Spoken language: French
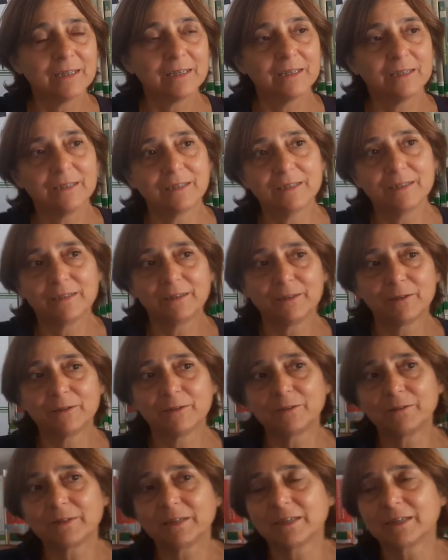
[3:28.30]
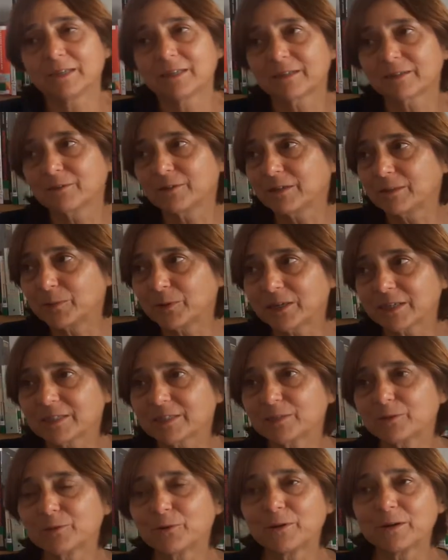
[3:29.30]
Euh, on est en
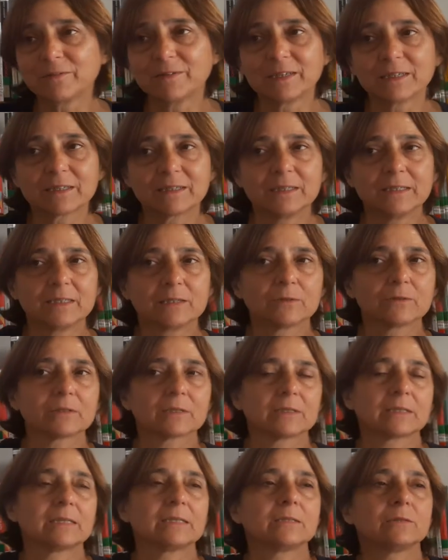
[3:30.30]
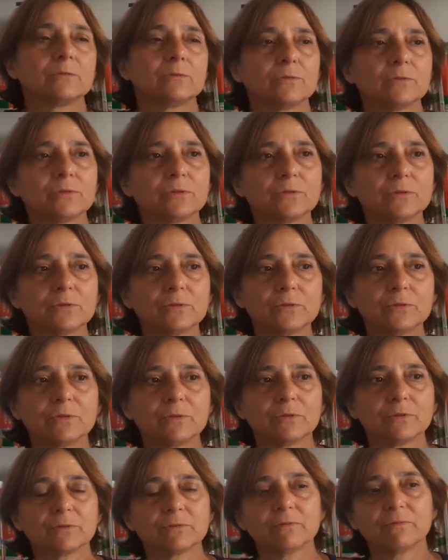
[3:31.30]
collaboration avec les autres
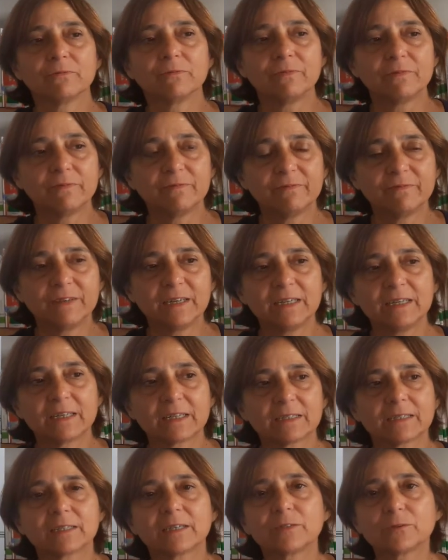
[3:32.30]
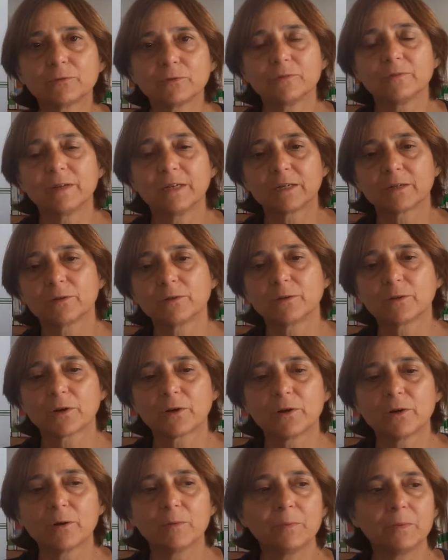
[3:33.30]
institutions vers, tendues vers
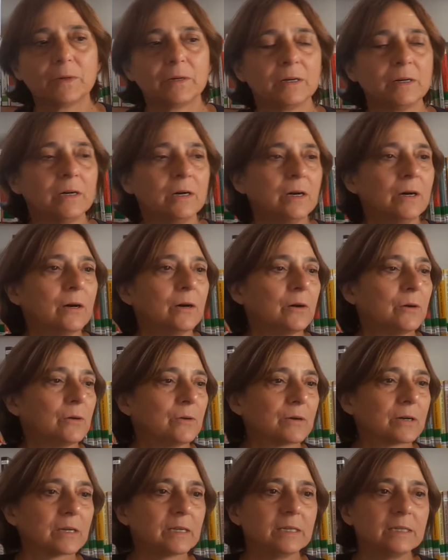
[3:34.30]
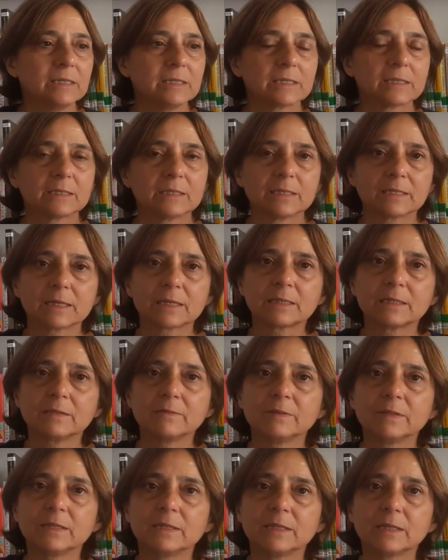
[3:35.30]
l'Europe. On réalise des
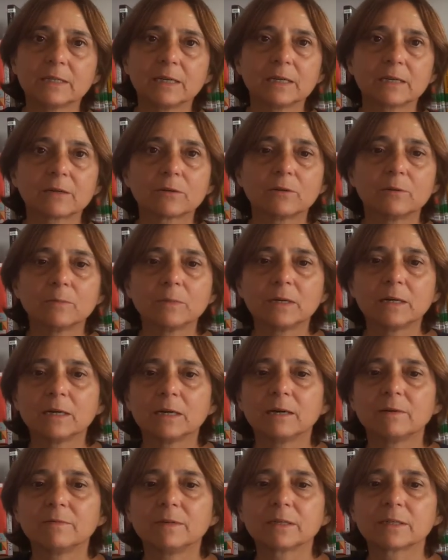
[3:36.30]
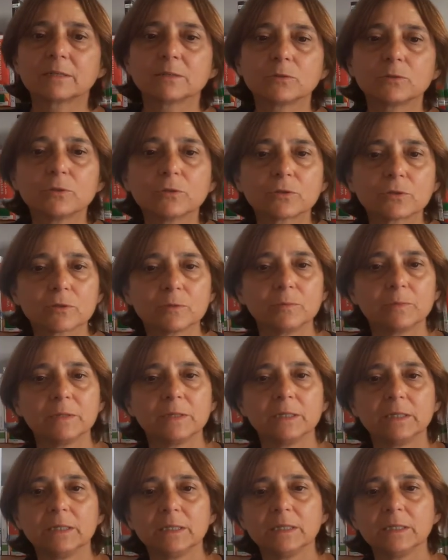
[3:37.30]
activités en commun avec d'autres
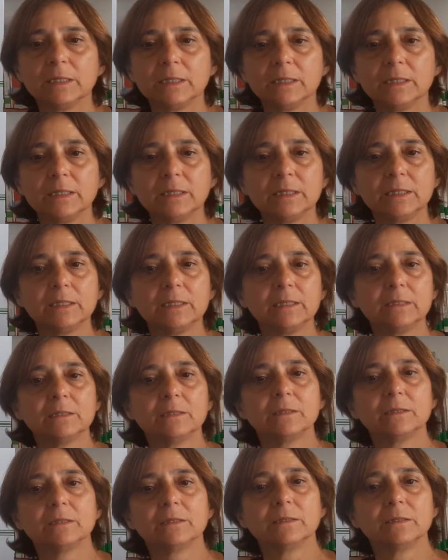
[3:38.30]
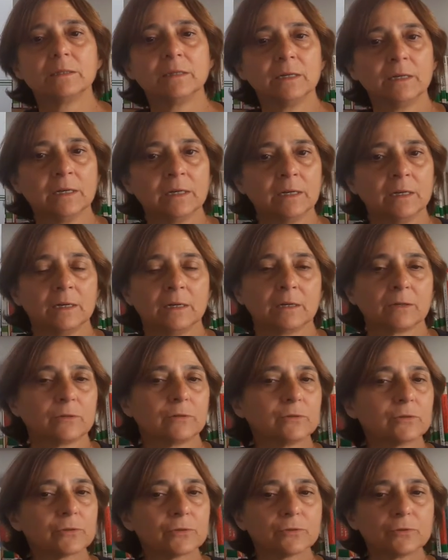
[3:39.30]
pays, euh,
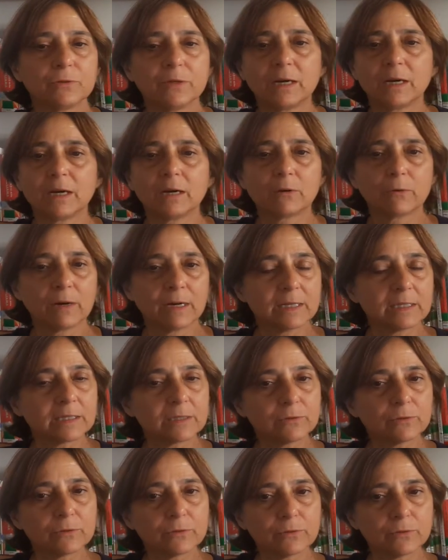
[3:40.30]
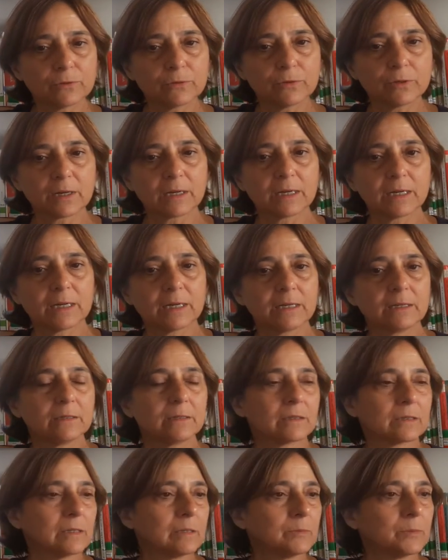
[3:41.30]
consulats ou instituts
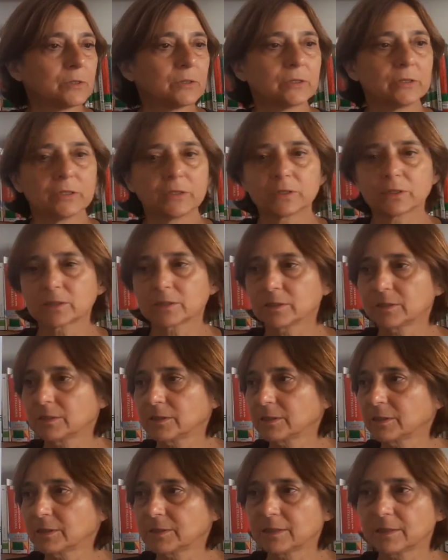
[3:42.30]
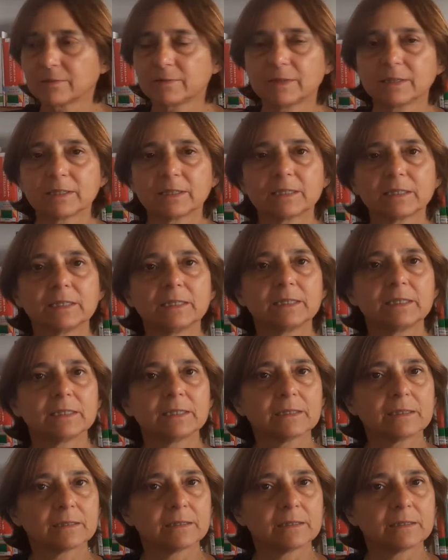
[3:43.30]
culturels, Camões, Cervantes, euh,